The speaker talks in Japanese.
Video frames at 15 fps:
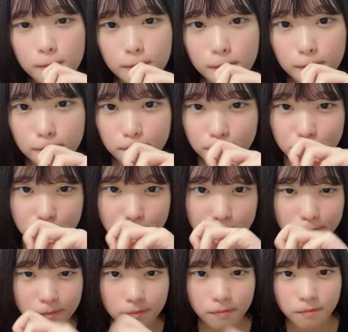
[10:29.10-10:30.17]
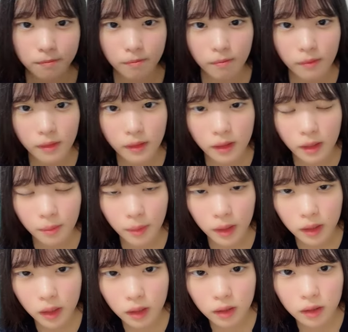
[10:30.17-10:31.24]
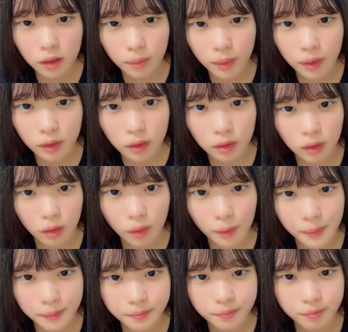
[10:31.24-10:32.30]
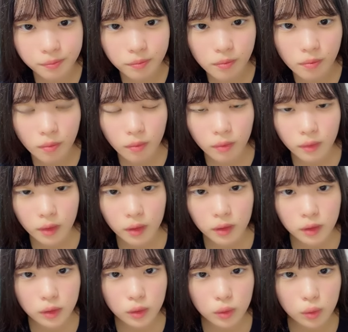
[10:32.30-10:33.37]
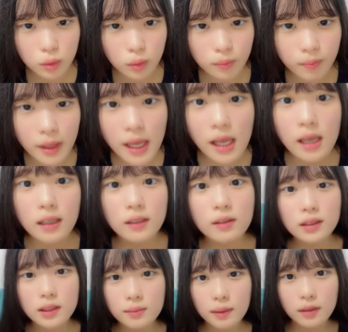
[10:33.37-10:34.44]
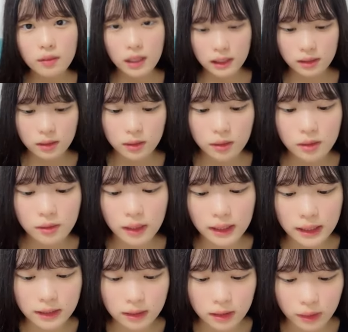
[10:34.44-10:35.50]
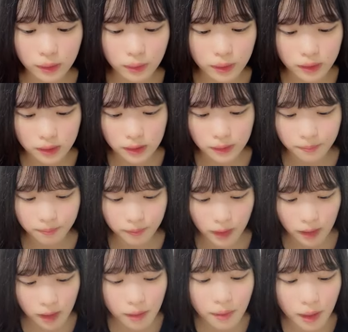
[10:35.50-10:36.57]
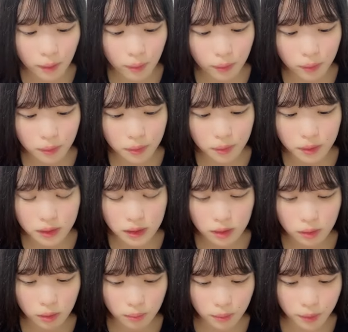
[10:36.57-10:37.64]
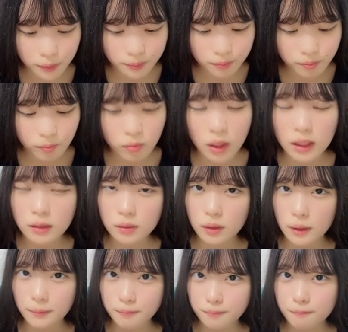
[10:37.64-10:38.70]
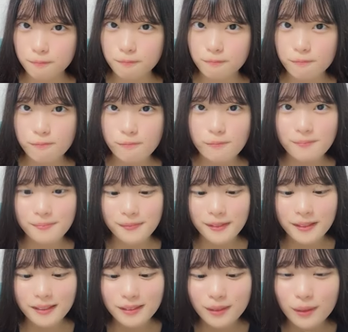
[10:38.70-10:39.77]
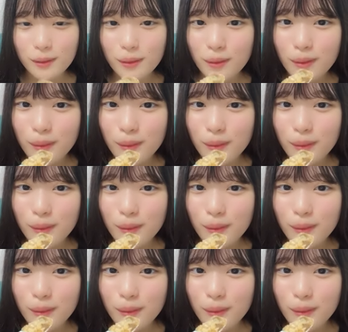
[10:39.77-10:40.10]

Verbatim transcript: そう名前なんて名前だっけなそうえ広島のかき醤油は確かに美味しいあれは本当に美味しいと思う大好きそう